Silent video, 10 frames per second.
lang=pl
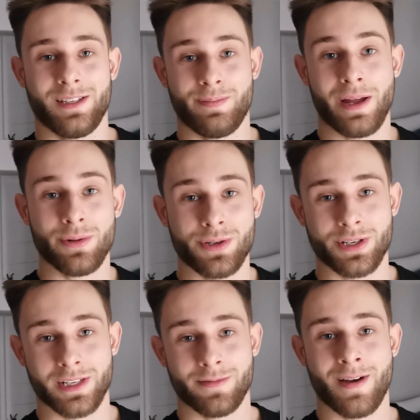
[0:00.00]
spadło
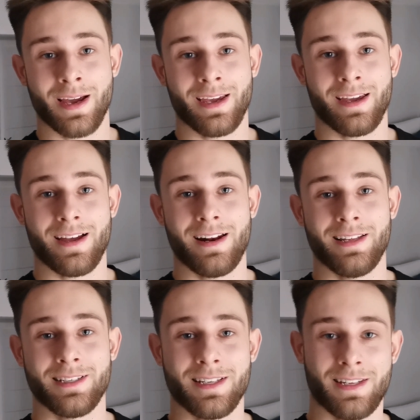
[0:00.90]
troszkę z wagi,
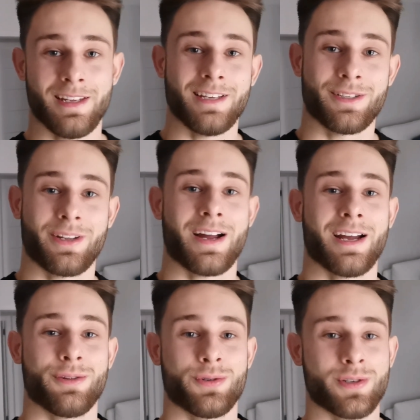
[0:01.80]
ale niestety nie jest to
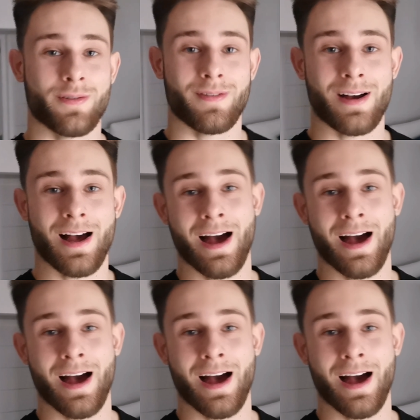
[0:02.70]
tkanka tłuszczowa,